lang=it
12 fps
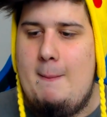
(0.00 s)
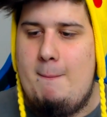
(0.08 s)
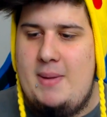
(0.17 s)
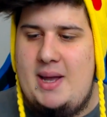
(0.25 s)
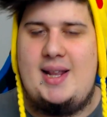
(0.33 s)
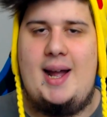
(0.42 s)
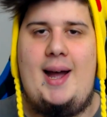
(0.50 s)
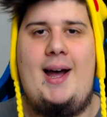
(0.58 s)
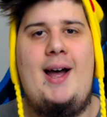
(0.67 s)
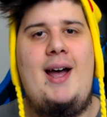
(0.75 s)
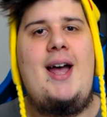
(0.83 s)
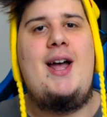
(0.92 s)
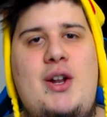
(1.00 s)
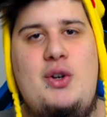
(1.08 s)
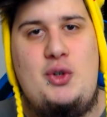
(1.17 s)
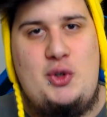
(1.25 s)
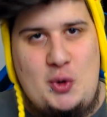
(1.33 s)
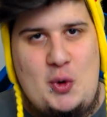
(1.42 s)
metà
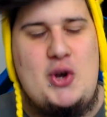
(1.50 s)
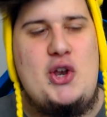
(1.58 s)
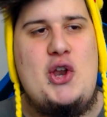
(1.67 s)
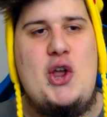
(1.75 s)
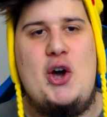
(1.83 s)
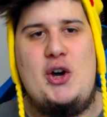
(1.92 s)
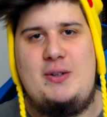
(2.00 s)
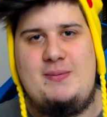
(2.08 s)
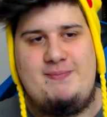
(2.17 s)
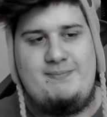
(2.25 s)
giugno.